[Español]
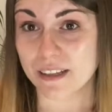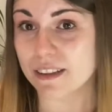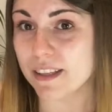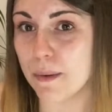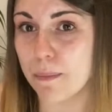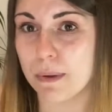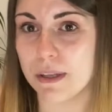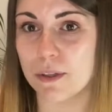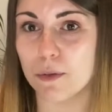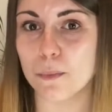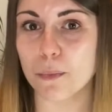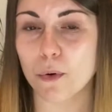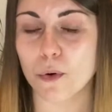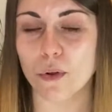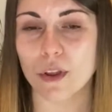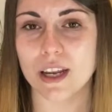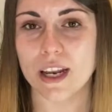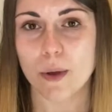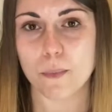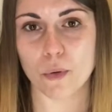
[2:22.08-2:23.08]
Depende un poco
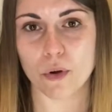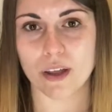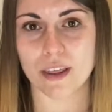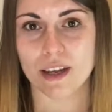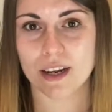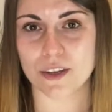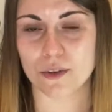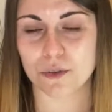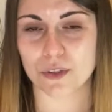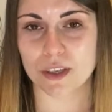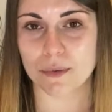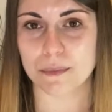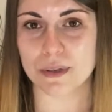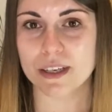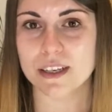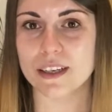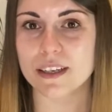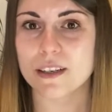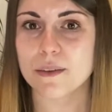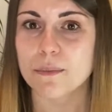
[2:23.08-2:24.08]
de la época del año
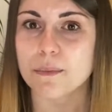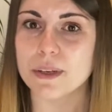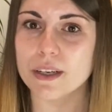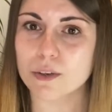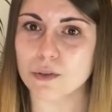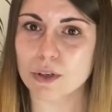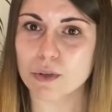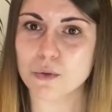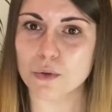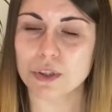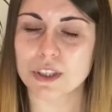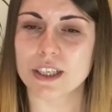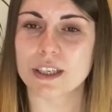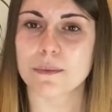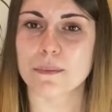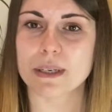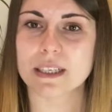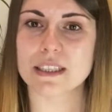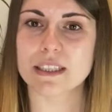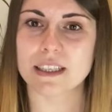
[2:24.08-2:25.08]
también. En invierno suelo tener
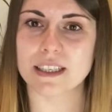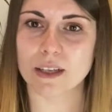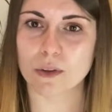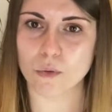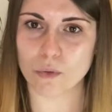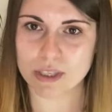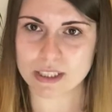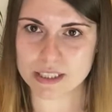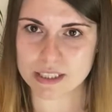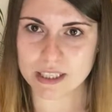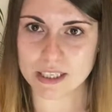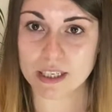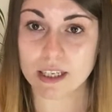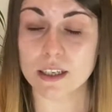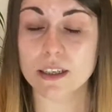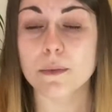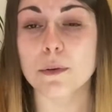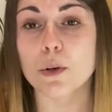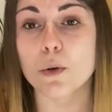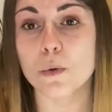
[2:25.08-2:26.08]
más tirando a seca.
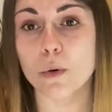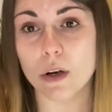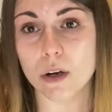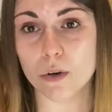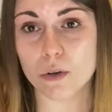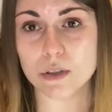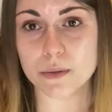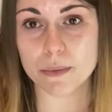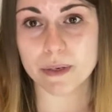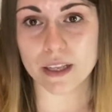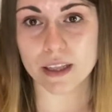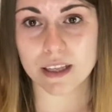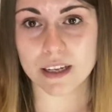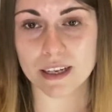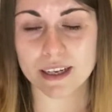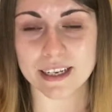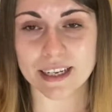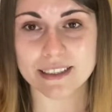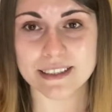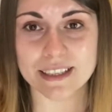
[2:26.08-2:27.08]
Luego es verdad
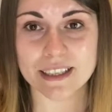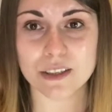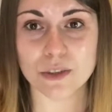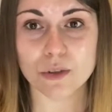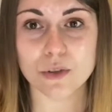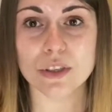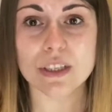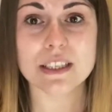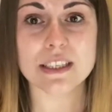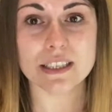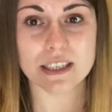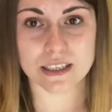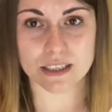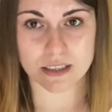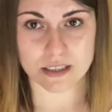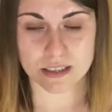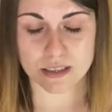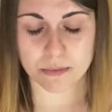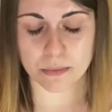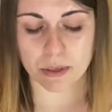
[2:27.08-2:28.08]
que la tengo
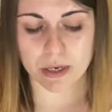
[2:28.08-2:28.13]
sensible,